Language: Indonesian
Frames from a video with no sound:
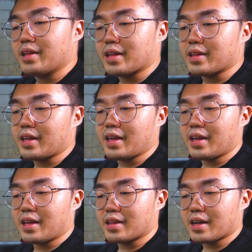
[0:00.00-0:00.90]

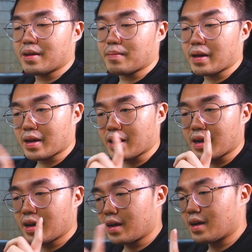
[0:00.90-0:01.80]
nanti kita ke
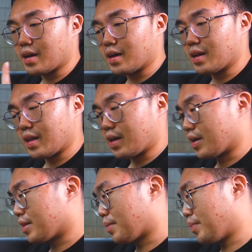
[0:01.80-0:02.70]
belakang uh,
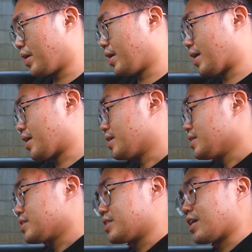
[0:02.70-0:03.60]
lihat tapi ya
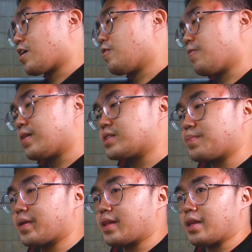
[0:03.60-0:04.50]
secara overall
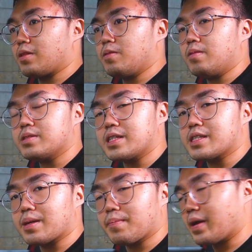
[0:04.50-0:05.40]
seperti itu
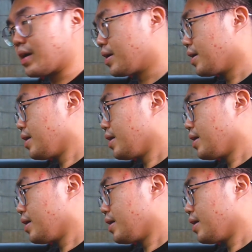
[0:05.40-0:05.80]
sistemnya